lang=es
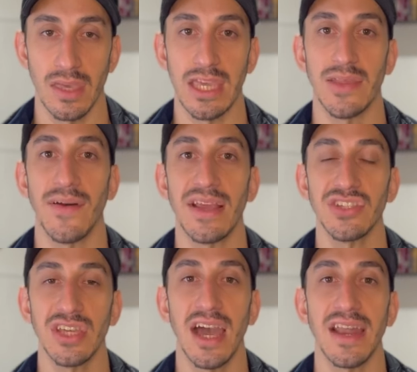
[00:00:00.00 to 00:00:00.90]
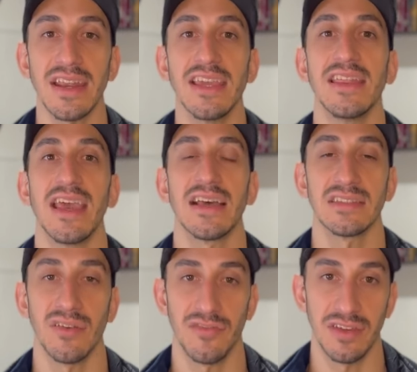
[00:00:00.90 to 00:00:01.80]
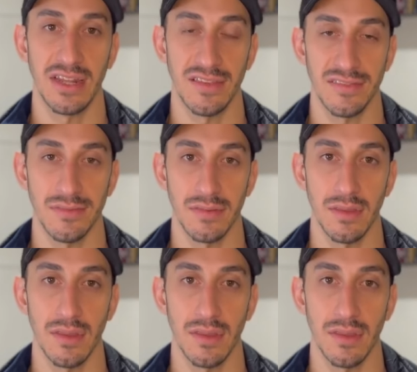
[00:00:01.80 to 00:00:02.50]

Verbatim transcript: Y te van a llegar ideas afines.